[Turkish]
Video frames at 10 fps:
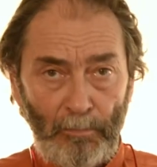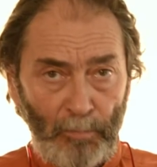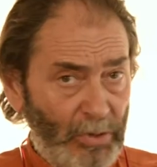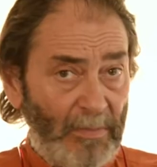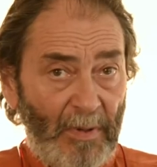
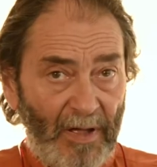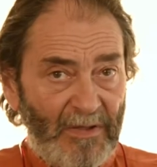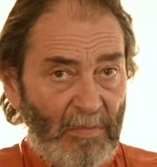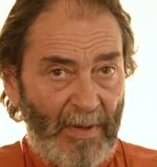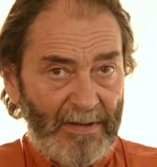bu da bir
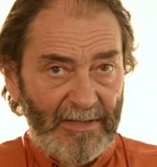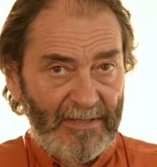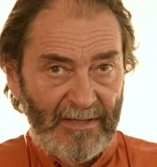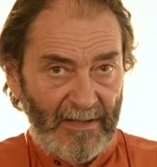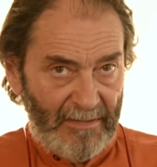ademi
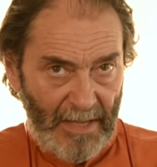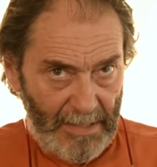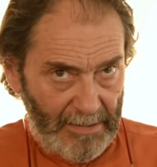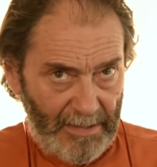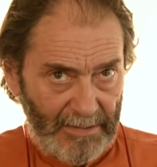merkeziyet
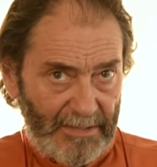değildir.